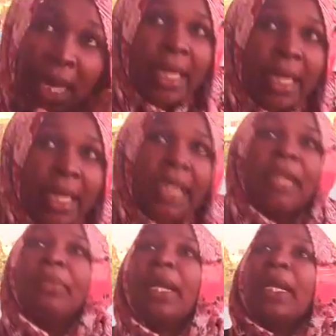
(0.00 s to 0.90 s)
حق
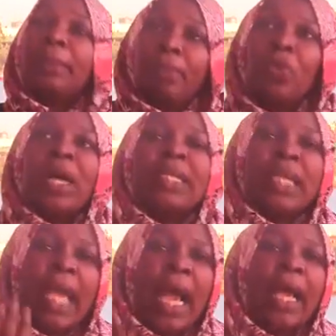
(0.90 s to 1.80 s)
التعليم ده
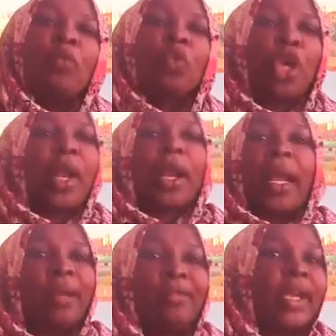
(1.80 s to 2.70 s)
موازي لحق
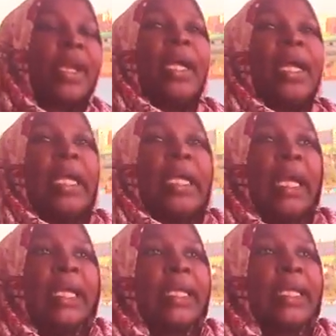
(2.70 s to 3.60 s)
المشاركه على فكره
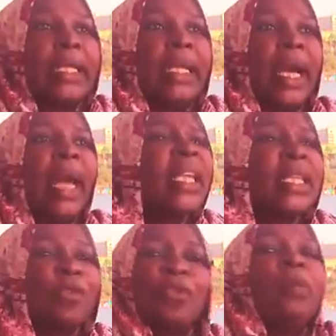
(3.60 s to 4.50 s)
يعني
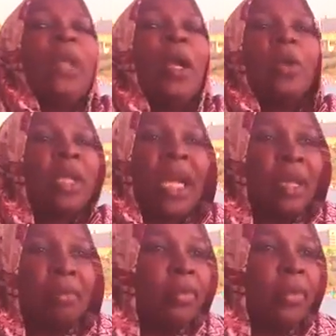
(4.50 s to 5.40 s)
اي طفل من حقه
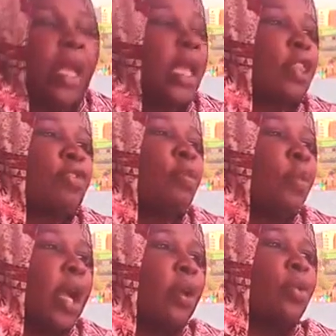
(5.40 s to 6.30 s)
يتعلم اي طفل
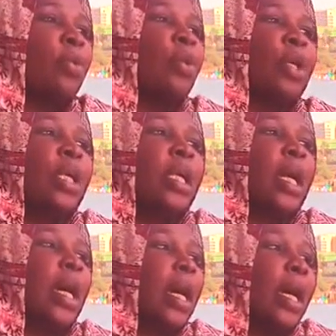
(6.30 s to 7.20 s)
من حقه
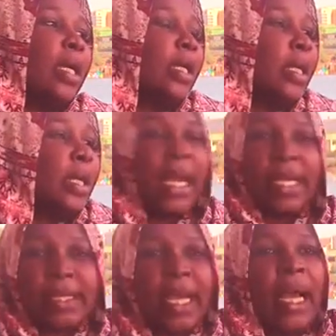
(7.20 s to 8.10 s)
آه،
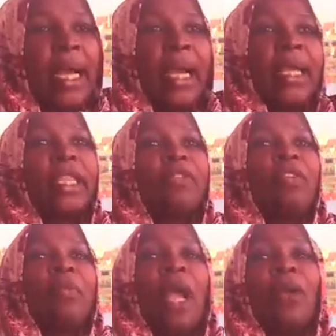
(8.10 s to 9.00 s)
يلاقي صحه اي
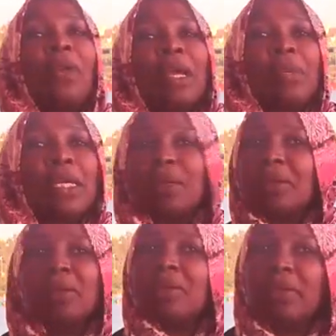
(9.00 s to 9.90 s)
طفل من حقه الامان
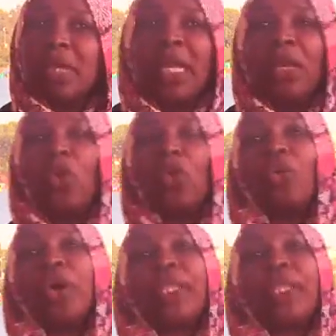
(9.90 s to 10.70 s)
يعني نعم. الحقوق